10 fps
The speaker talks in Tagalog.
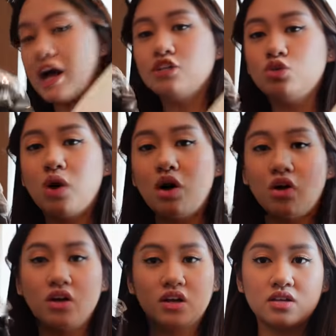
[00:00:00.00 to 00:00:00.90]
I'll do a
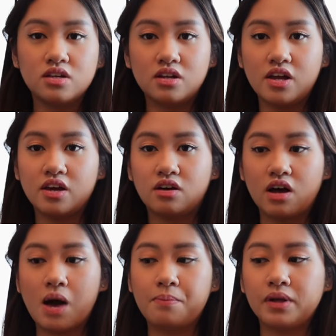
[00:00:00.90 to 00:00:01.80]
haul. As in, like,
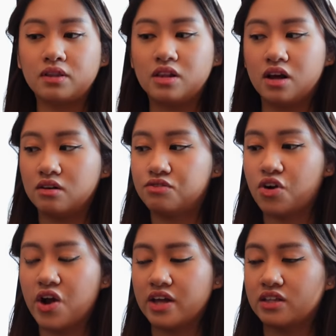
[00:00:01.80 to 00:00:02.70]
apat lang.
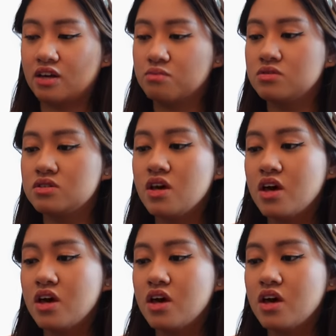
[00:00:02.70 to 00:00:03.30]
Four items.